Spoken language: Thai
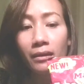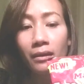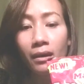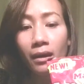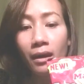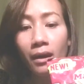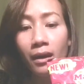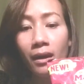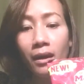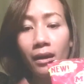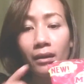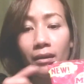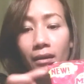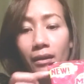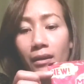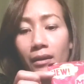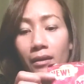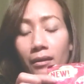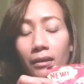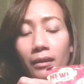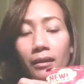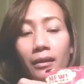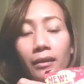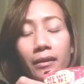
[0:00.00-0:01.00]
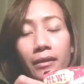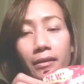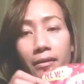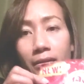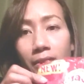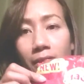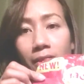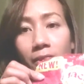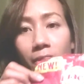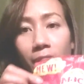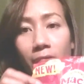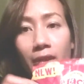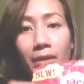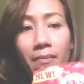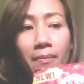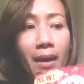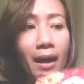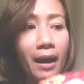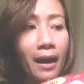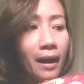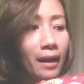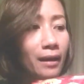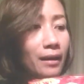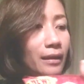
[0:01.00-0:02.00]
ก็ก็เลยซื้อตัวนี้
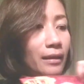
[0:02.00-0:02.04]
มา